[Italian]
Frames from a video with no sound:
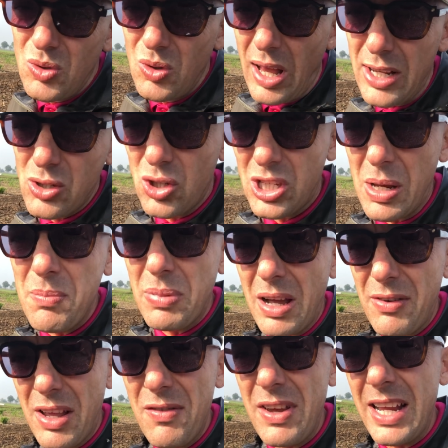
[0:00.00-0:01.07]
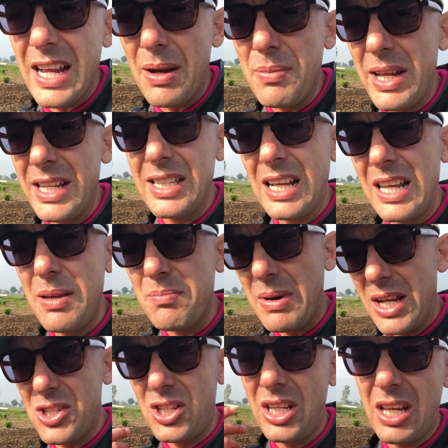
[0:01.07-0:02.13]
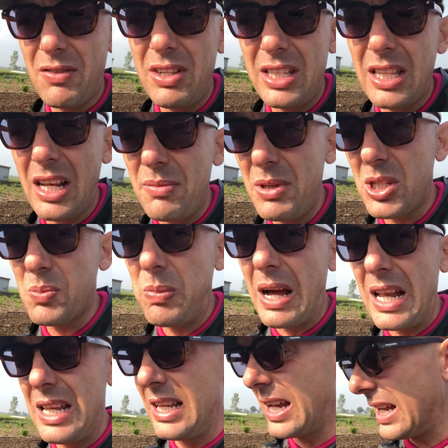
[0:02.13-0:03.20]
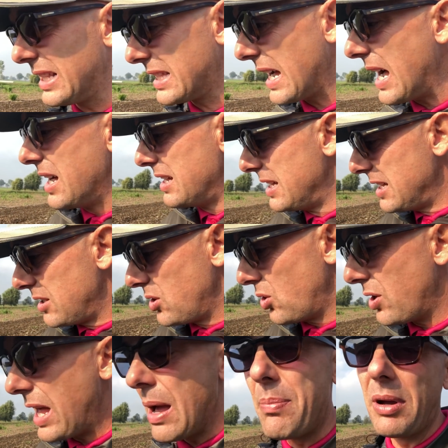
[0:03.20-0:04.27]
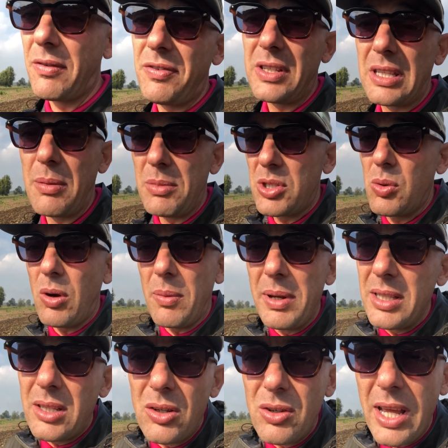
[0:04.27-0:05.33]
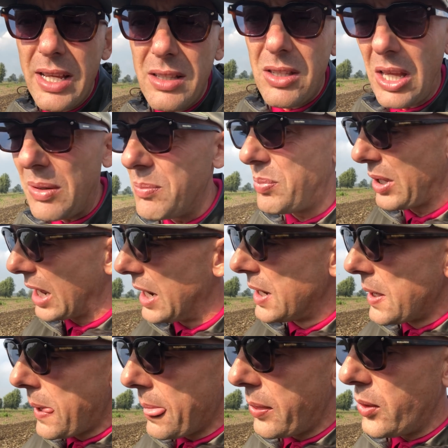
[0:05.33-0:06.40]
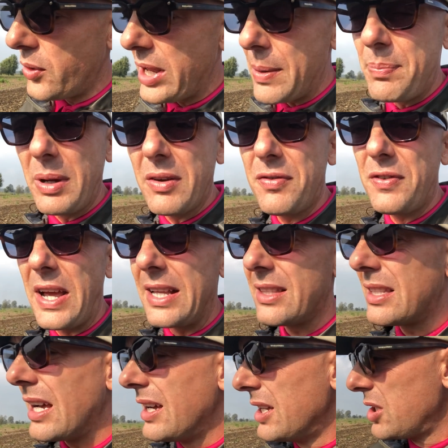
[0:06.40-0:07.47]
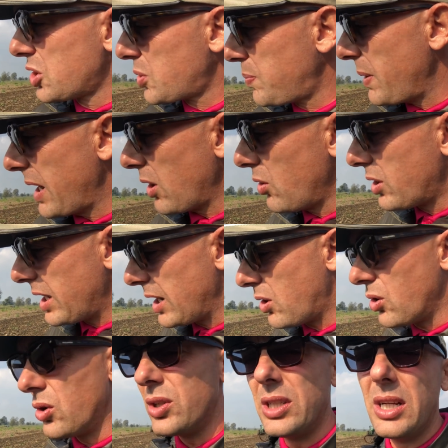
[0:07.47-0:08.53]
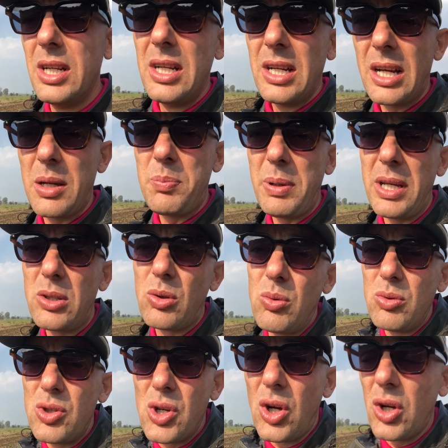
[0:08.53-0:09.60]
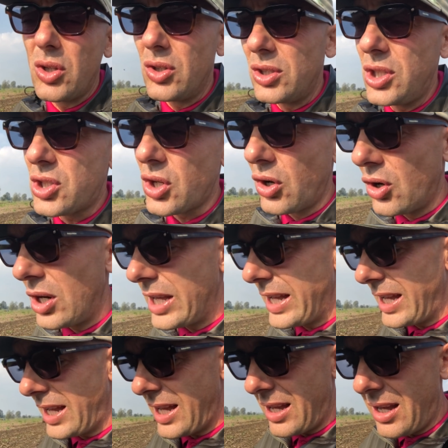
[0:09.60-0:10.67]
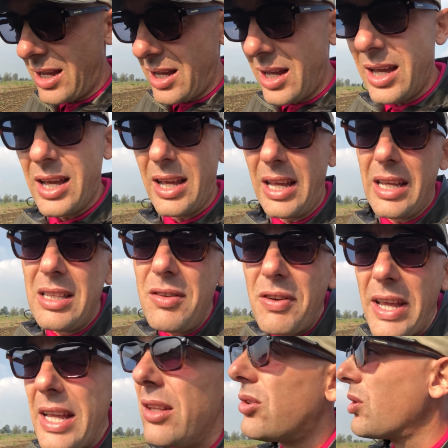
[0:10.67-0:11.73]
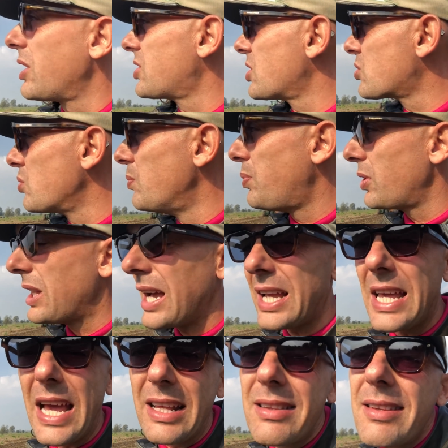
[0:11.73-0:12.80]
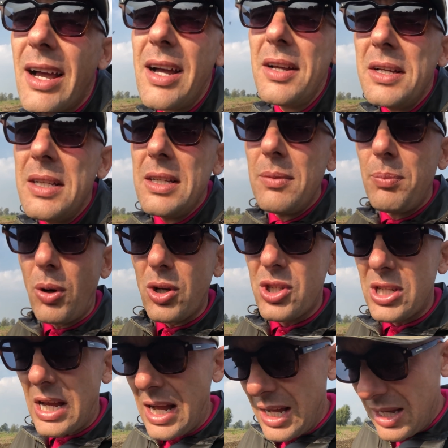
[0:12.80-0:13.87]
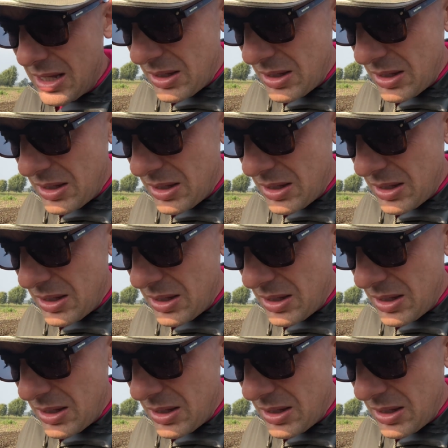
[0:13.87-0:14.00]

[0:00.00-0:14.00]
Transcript: adesso sembra che venga bene dalle immagini che vedete alle mie spalle in realtà non è perfetta sicuramente non è in tempera non è perfetta, spero che con, ripeto, un giorno di sole e, eh, e di vento, che c'è su un po' d'arietta, possa,